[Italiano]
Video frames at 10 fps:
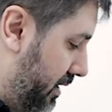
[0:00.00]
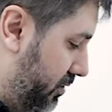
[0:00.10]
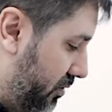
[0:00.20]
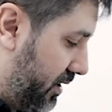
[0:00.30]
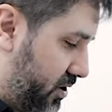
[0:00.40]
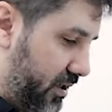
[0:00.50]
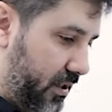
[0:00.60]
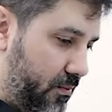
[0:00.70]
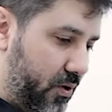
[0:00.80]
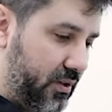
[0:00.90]
di una
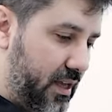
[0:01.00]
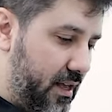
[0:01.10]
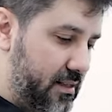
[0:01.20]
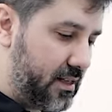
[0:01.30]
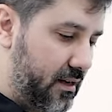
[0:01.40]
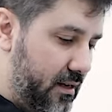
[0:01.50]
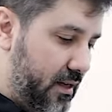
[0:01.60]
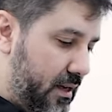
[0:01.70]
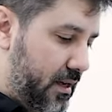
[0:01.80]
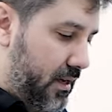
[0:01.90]
certa importanza.
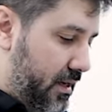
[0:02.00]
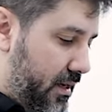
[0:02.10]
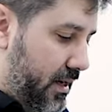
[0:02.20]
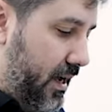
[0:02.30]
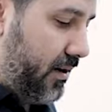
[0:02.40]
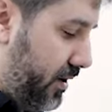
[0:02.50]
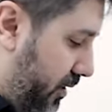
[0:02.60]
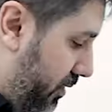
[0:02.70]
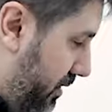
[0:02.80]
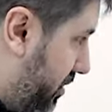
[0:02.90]

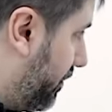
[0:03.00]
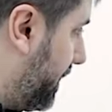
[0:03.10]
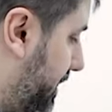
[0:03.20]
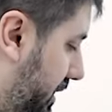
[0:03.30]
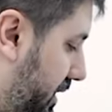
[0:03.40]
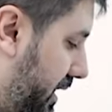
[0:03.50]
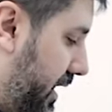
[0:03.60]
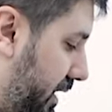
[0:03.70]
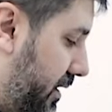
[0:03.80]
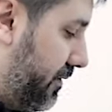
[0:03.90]
Allora quelli sono pazienti che
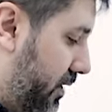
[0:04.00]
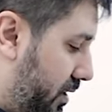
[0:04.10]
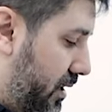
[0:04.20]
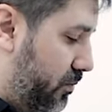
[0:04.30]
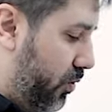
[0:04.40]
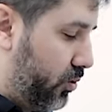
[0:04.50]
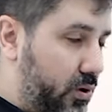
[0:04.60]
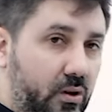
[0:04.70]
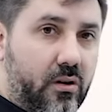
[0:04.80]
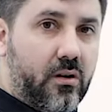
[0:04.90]
arrivano a
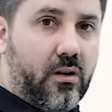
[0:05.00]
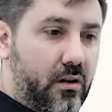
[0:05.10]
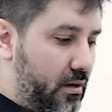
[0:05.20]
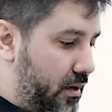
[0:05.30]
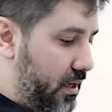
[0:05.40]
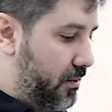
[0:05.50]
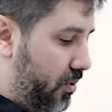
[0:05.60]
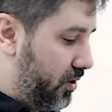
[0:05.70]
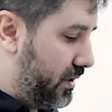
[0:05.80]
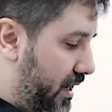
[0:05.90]
imbuto eh, in
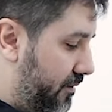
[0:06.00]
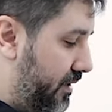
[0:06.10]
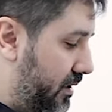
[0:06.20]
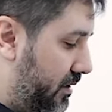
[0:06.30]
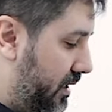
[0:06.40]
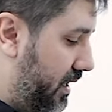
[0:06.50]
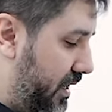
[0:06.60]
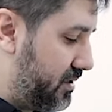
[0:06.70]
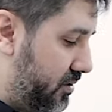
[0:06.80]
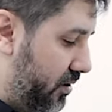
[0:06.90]
Moldavia
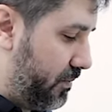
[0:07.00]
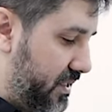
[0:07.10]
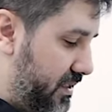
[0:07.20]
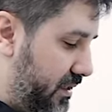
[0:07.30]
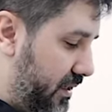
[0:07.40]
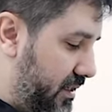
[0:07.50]
e sono pazienti